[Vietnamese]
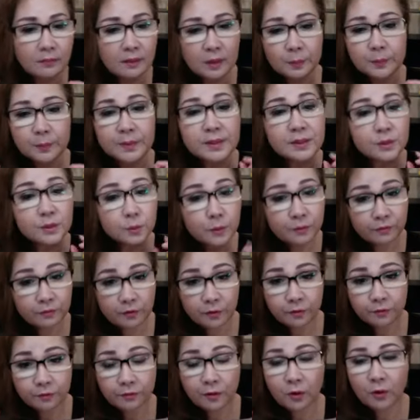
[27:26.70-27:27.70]
Ngọc Nhi chuẩn bị
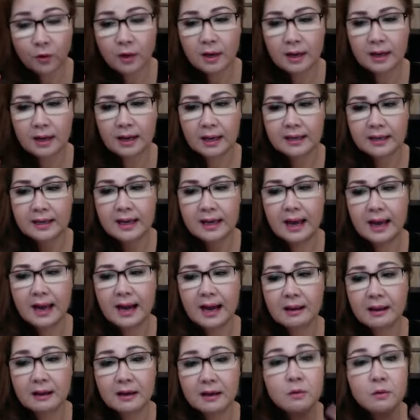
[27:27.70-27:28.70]
phân phối là giá
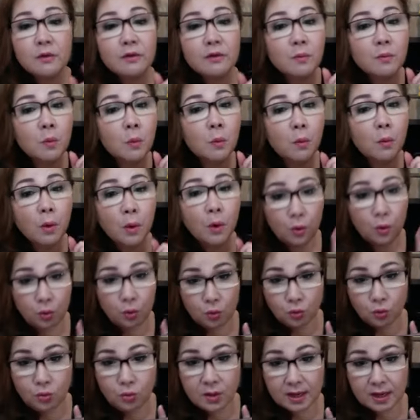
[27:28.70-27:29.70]
là, nếu quý vị mua một
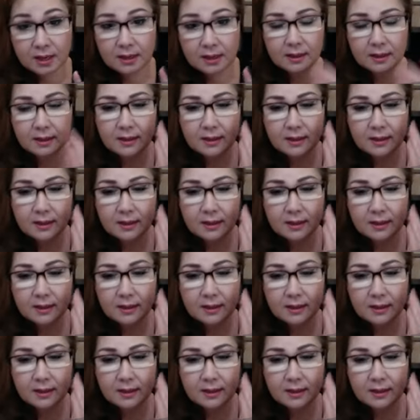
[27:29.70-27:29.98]
hũ đó,